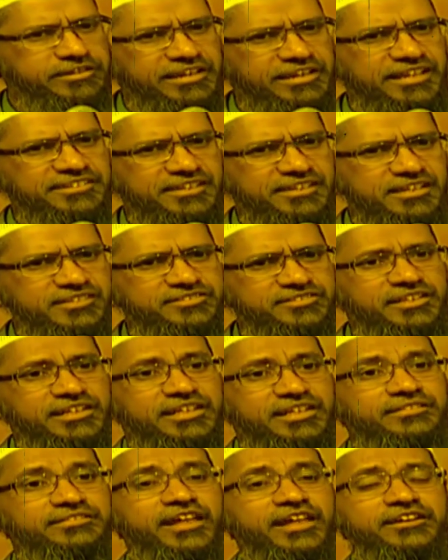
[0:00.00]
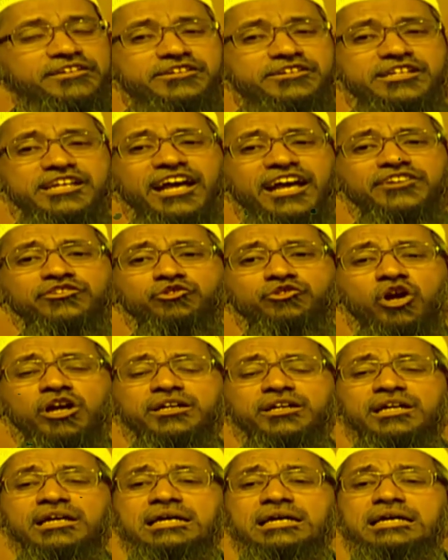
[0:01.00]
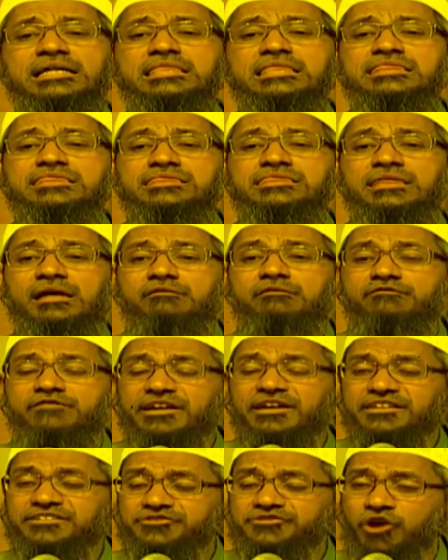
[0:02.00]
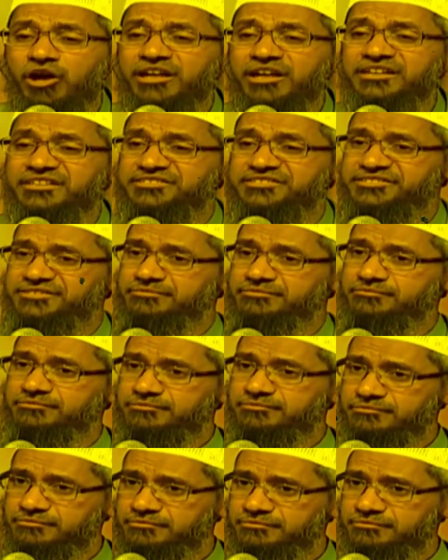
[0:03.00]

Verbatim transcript: ইতিহাস পড়লে দেখবেন তিনি অনেক বিশেষজ্ঞকে শিক্ষা দিয়েছেন